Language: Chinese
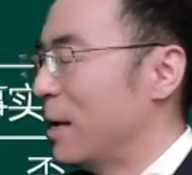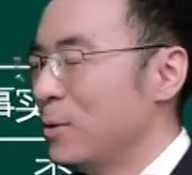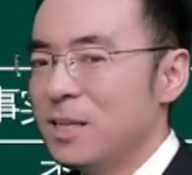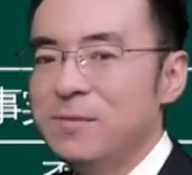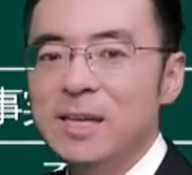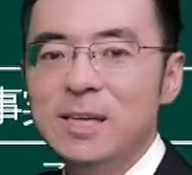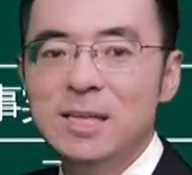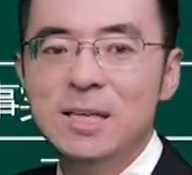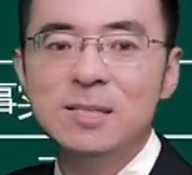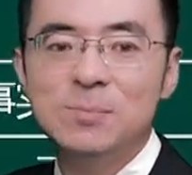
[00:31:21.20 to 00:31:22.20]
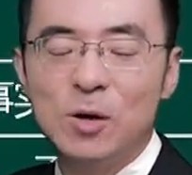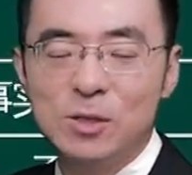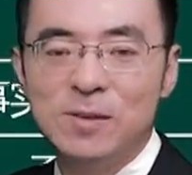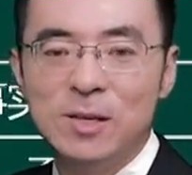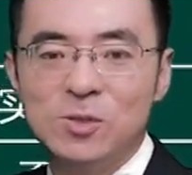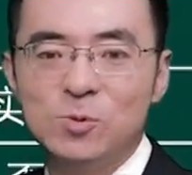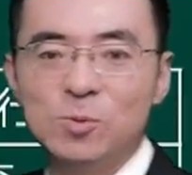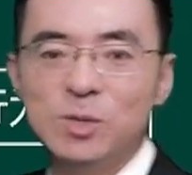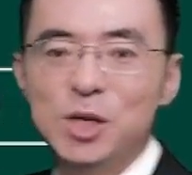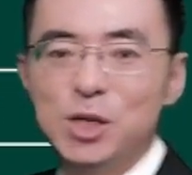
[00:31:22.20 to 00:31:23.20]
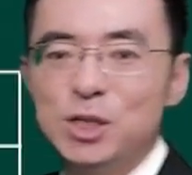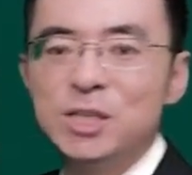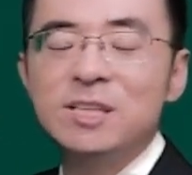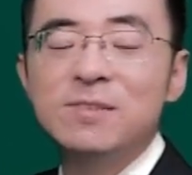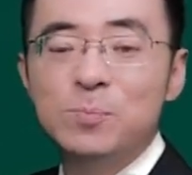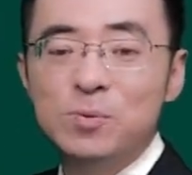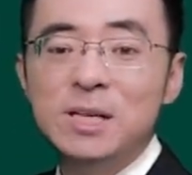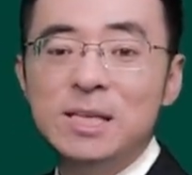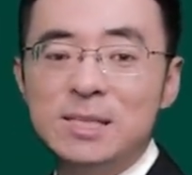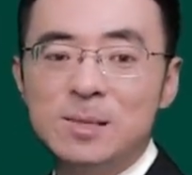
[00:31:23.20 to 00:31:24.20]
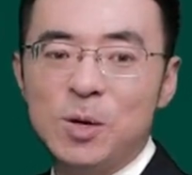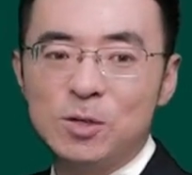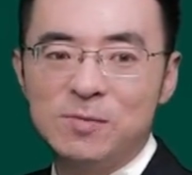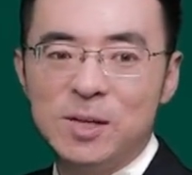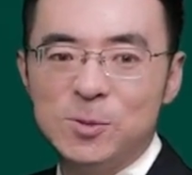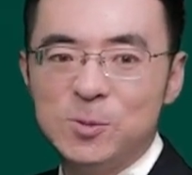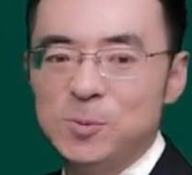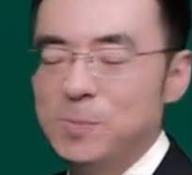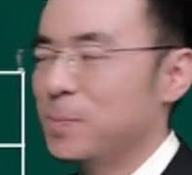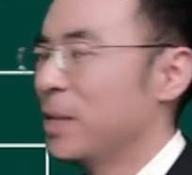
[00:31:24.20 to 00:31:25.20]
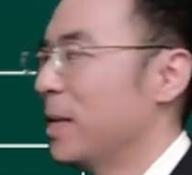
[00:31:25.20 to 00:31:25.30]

法律行为以意思表示为要素，事实行为不以意思表示为要素。